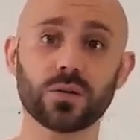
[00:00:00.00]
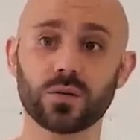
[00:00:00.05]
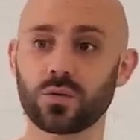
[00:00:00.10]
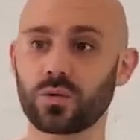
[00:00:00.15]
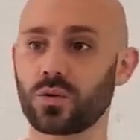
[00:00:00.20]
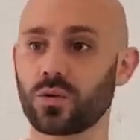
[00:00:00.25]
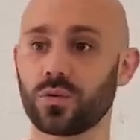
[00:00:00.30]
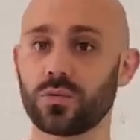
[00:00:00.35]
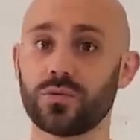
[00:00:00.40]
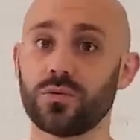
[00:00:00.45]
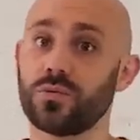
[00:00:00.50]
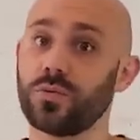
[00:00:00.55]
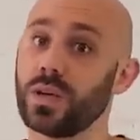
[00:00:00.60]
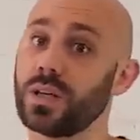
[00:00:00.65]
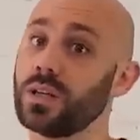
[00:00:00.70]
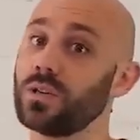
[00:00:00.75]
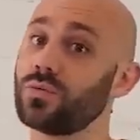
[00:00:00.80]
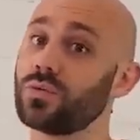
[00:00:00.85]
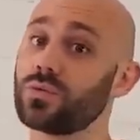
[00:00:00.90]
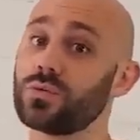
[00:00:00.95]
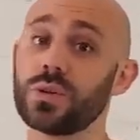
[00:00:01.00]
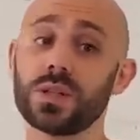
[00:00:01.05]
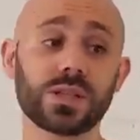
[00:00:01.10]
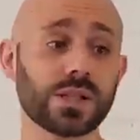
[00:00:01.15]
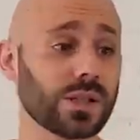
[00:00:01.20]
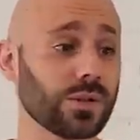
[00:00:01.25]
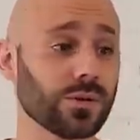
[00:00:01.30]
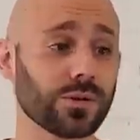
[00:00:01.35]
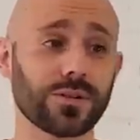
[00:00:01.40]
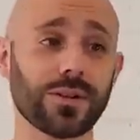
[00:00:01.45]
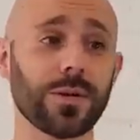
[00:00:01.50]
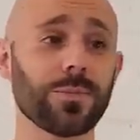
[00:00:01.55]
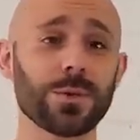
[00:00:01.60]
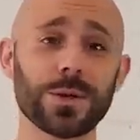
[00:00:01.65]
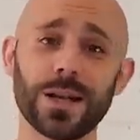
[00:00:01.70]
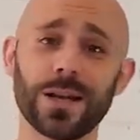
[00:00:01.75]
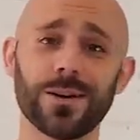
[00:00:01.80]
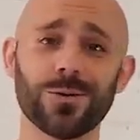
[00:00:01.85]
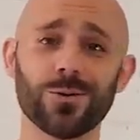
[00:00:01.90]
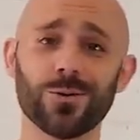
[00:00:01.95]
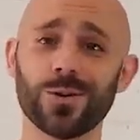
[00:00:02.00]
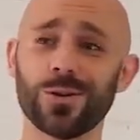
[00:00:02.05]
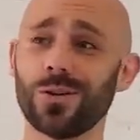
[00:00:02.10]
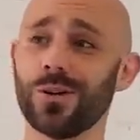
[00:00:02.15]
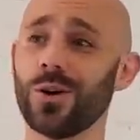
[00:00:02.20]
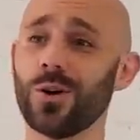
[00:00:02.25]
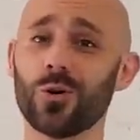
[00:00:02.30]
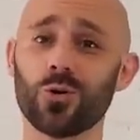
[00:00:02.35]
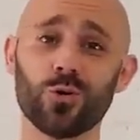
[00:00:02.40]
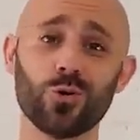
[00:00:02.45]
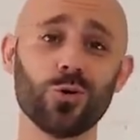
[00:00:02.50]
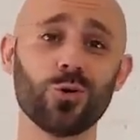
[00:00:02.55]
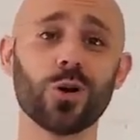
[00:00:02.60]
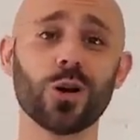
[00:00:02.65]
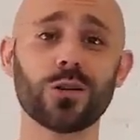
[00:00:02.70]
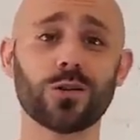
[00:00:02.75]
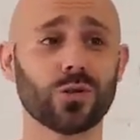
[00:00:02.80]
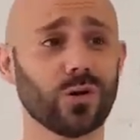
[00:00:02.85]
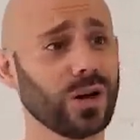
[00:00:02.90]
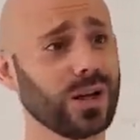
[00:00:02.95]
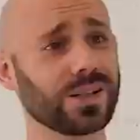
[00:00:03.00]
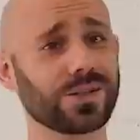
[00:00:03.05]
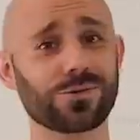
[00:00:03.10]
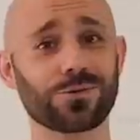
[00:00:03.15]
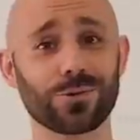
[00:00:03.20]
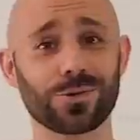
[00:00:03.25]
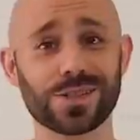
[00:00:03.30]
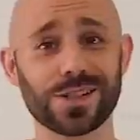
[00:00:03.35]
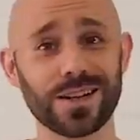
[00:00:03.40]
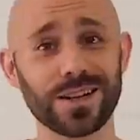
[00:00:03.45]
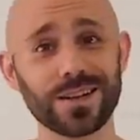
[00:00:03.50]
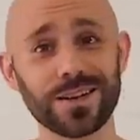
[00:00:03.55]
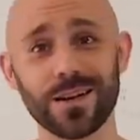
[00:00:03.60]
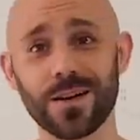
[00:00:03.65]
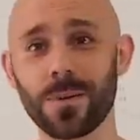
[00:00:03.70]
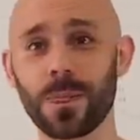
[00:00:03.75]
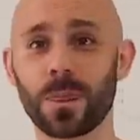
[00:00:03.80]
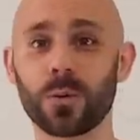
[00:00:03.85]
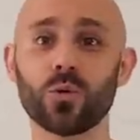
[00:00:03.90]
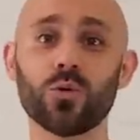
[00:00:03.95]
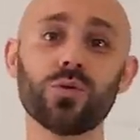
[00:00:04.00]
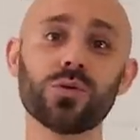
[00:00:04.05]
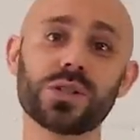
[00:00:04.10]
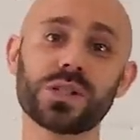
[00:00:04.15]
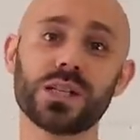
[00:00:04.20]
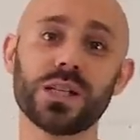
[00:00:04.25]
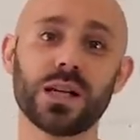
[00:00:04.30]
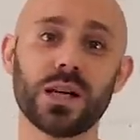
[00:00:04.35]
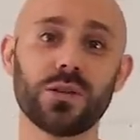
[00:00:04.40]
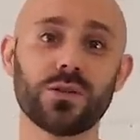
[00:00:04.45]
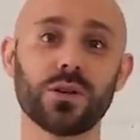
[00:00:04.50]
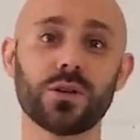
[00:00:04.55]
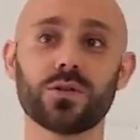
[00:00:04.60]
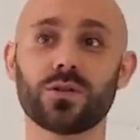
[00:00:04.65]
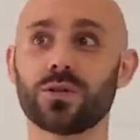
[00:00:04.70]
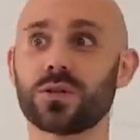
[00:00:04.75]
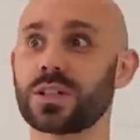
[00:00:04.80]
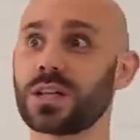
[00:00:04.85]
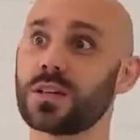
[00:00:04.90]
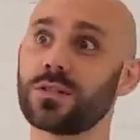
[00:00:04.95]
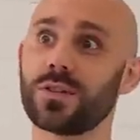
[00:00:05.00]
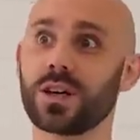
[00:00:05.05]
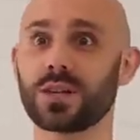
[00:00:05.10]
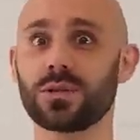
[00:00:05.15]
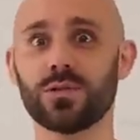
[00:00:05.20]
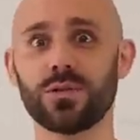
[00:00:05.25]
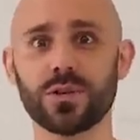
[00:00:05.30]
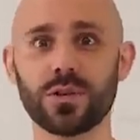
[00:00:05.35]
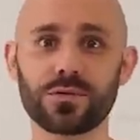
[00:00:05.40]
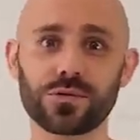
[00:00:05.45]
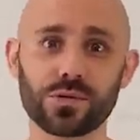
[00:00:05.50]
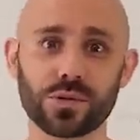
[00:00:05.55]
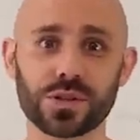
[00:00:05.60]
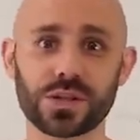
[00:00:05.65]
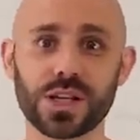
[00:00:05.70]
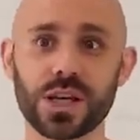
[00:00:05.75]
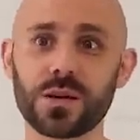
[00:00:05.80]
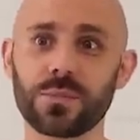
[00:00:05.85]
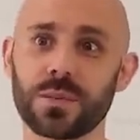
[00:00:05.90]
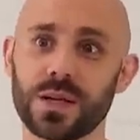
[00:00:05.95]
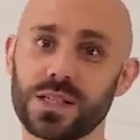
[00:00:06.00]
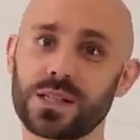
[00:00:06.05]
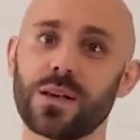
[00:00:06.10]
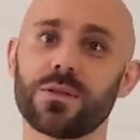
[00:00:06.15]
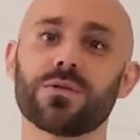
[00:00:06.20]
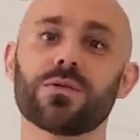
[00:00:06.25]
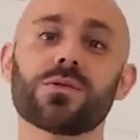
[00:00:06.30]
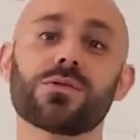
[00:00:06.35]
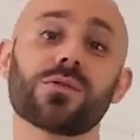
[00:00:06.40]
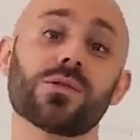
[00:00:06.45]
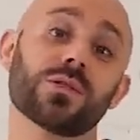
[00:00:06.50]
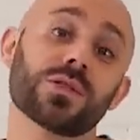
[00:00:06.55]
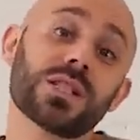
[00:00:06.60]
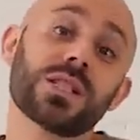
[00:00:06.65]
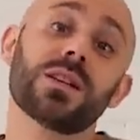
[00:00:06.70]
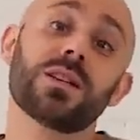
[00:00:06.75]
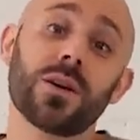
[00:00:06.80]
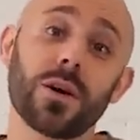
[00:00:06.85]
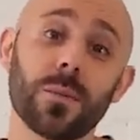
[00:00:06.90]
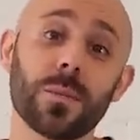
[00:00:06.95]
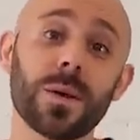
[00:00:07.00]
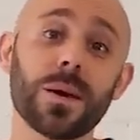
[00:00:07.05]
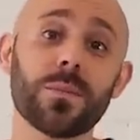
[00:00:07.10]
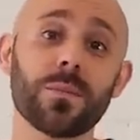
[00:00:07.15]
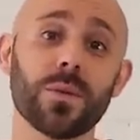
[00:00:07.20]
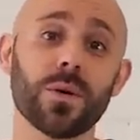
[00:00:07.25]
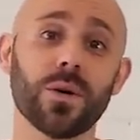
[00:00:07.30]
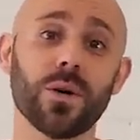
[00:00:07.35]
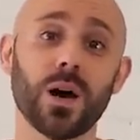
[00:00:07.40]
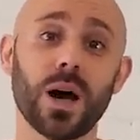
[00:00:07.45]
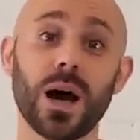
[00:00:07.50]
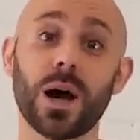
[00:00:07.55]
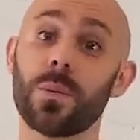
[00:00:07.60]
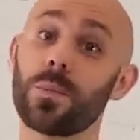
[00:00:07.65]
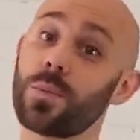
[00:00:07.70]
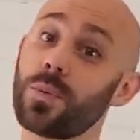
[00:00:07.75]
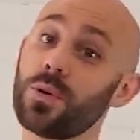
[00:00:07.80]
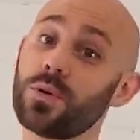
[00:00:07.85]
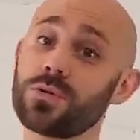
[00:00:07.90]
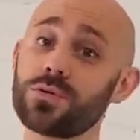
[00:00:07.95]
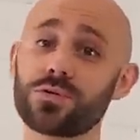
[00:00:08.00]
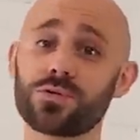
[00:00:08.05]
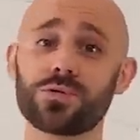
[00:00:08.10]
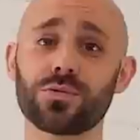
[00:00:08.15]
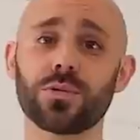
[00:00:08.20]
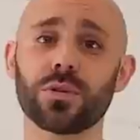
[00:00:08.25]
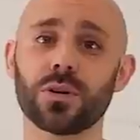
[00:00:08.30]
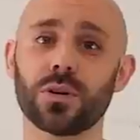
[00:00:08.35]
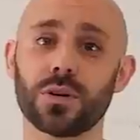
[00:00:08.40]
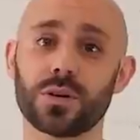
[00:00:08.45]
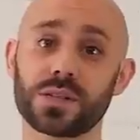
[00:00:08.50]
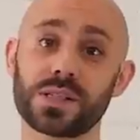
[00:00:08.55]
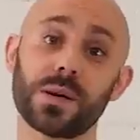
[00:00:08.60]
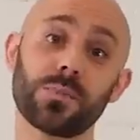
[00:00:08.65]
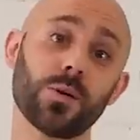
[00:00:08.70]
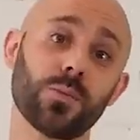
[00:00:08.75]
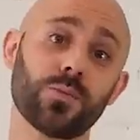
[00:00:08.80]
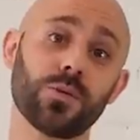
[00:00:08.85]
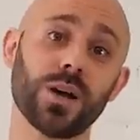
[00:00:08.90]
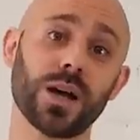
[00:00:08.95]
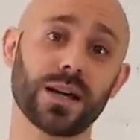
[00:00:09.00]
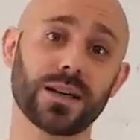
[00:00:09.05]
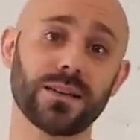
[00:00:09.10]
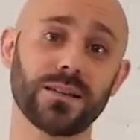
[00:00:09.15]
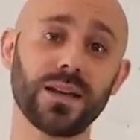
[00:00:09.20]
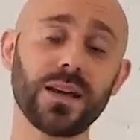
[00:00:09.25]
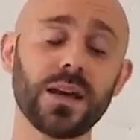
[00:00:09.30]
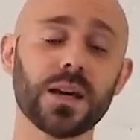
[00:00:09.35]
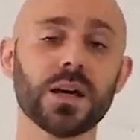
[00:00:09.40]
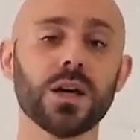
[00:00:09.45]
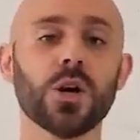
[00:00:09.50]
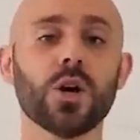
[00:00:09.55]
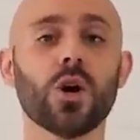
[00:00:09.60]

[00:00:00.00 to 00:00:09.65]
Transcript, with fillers: Donc vous voyez tout de suite si le thème il a une, note de 1 sur 5 ou s'il a une note de 4,9 sur 5, ben, ça vous en dit quand même euh, un peu sur euh, sa popularité